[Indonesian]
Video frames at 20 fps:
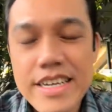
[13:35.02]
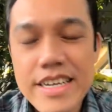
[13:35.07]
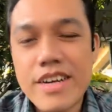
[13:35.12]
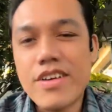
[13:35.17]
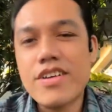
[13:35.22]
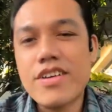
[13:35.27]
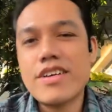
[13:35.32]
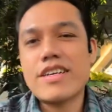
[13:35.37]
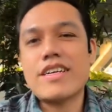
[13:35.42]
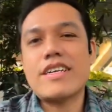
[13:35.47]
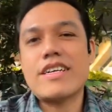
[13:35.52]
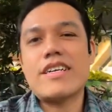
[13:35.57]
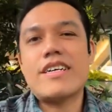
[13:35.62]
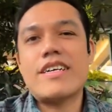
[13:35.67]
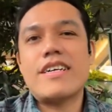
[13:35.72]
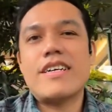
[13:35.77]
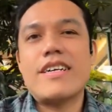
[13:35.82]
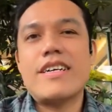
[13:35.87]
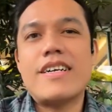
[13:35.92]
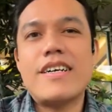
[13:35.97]
Kalau
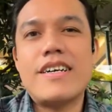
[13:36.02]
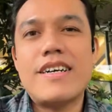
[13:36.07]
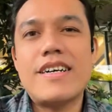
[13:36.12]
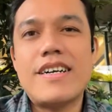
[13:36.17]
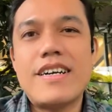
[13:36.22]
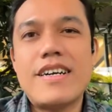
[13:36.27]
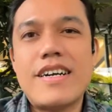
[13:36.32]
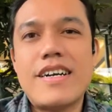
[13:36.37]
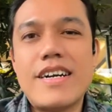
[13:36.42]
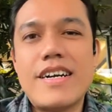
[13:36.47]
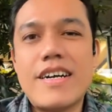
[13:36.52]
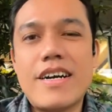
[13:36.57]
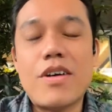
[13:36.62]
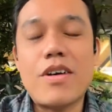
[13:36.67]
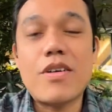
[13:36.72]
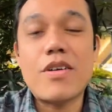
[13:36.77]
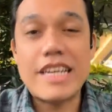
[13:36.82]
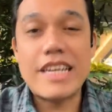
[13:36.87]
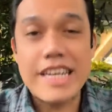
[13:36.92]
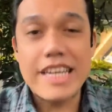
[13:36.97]

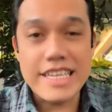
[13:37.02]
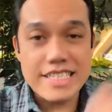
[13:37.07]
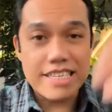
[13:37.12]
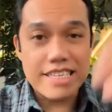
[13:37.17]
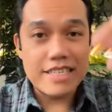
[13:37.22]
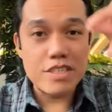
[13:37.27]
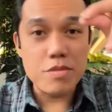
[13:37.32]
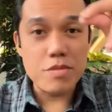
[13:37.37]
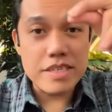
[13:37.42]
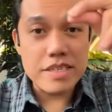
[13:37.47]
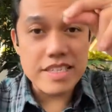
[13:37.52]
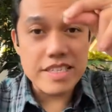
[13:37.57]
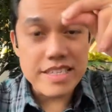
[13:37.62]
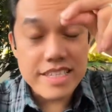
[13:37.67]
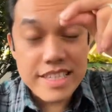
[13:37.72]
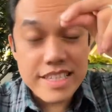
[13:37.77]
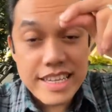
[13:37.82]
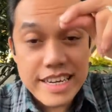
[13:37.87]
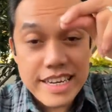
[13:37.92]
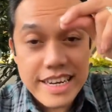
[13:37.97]
oh ini aja, coba
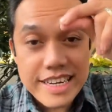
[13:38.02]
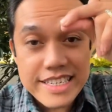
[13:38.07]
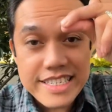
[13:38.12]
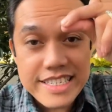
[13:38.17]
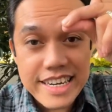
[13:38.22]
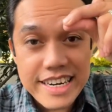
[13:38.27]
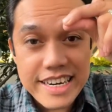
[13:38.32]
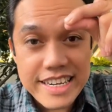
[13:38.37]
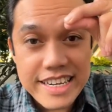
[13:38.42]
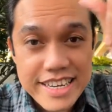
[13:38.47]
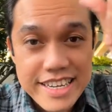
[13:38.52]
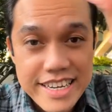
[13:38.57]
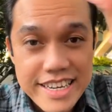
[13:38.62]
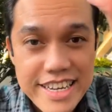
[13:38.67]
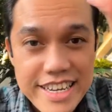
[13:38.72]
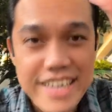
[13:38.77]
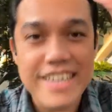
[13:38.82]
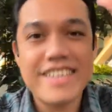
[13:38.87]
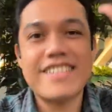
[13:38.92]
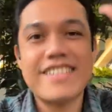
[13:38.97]
jentikan jari.
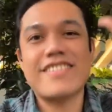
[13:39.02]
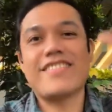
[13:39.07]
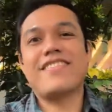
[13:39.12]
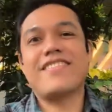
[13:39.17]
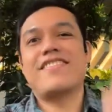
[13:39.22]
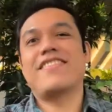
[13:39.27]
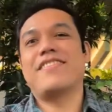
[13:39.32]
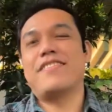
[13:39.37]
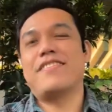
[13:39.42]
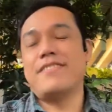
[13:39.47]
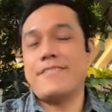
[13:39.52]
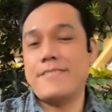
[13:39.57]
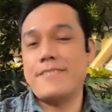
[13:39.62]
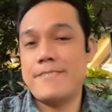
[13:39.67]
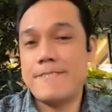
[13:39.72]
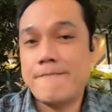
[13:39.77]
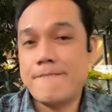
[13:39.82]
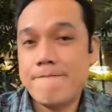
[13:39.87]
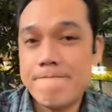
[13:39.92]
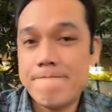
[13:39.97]
Ah gitu.
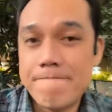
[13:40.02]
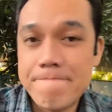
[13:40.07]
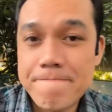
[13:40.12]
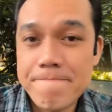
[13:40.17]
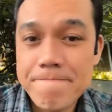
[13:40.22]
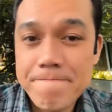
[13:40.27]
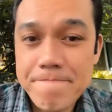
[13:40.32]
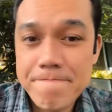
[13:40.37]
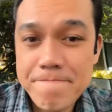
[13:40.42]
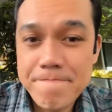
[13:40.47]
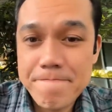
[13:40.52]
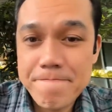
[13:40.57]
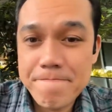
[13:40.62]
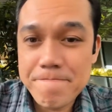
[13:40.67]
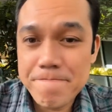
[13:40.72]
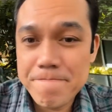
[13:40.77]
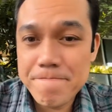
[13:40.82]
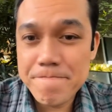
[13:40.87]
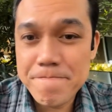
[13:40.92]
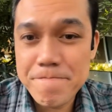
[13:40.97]

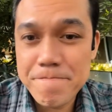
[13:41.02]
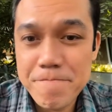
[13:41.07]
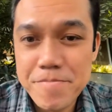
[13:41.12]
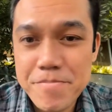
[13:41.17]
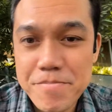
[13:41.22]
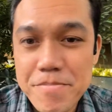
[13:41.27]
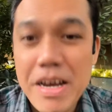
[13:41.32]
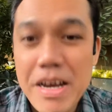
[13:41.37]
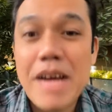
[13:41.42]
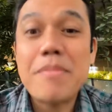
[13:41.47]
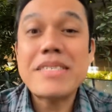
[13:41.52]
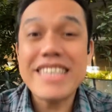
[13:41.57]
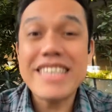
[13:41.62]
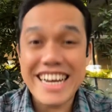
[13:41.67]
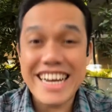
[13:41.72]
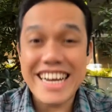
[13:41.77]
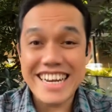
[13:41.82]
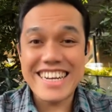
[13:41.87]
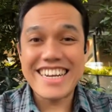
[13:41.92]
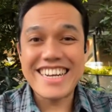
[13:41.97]
Sedadak. ah nah, bisa
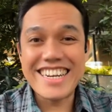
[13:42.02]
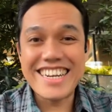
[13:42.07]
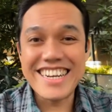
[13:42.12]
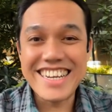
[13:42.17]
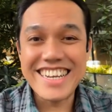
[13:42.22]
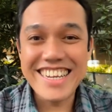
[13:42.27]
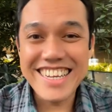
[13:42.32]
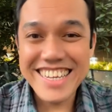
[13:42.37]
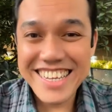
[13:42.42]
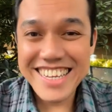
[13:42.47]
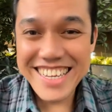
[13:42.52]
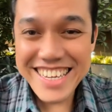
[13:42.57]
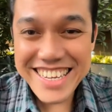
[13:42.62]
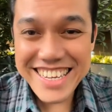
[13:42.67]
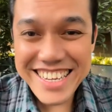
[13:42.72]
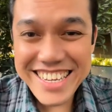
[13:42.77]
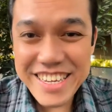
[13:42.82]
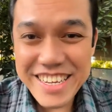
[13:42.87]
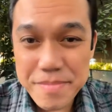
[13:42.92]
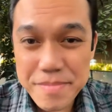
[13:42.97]
kan?
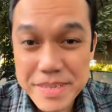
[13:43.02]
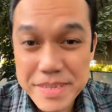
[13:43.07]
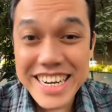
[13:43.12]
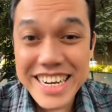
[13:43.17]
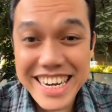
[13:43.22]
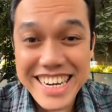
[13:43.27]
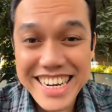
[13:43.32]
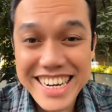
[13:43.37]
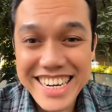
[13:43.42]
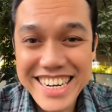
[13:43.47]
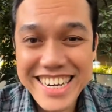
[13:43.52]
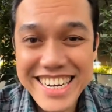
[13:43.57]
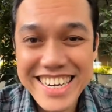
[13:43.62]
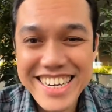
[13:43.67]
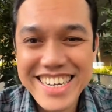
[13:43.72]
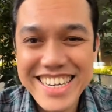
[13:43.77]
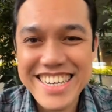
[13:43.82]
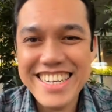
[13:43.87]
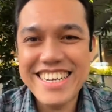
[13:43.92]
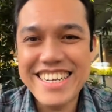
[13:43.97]
Bisa. Bisa kan?
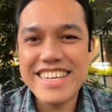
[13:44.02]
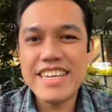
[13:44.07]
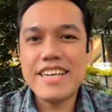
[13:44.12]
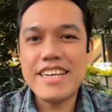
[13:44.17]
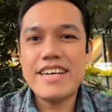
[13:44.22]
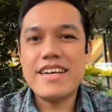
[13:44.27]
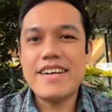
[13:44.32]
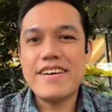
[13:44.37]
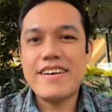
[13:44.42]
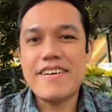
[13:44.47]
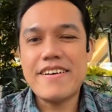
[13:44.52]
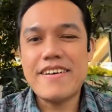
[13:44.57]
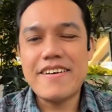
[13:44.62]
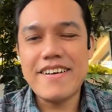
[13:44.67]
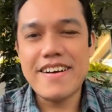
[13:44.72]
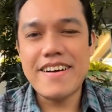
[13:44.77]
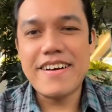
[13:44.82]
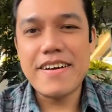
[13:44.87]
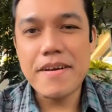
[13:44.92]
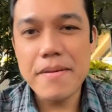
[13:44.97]
Bisa.
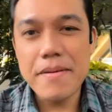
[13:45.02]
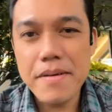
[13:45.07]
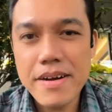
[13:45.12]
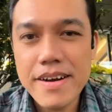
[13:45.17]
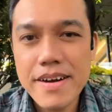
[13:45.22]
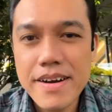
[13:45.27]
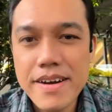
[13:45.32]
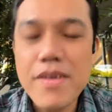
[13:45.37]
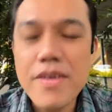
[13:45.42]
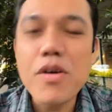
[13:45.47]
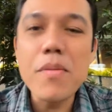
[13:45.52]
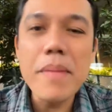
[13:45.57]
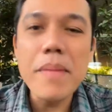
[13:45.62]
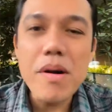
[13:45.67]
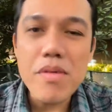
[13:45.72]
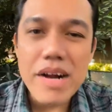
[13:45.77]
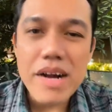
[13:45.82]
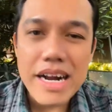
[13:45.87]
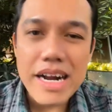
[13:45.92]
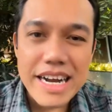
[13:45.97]
Nah, kok mau
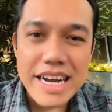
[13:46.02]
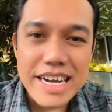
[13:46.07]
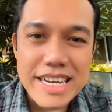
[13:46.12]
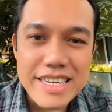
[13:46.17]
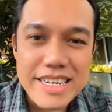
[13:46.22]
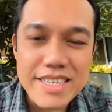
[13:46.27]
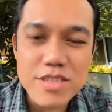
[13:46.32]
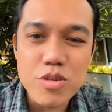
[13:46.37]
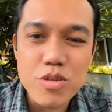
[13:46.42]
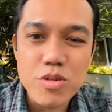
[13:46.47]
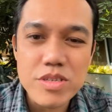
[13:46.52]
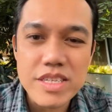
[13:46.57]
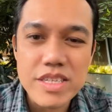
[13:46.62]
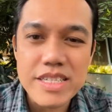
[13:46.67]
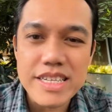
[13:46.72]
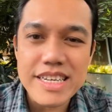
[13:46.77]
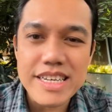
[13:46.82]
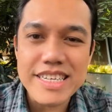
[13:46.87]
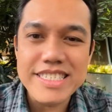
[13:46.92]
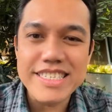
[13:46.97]
kakak disuruh
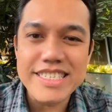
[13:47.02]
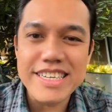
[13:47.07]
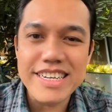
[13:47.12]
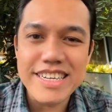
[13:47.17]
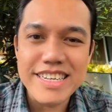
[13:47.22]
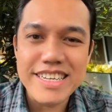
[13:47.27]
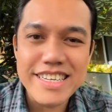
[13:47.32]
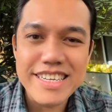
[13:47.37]
jentikan jari?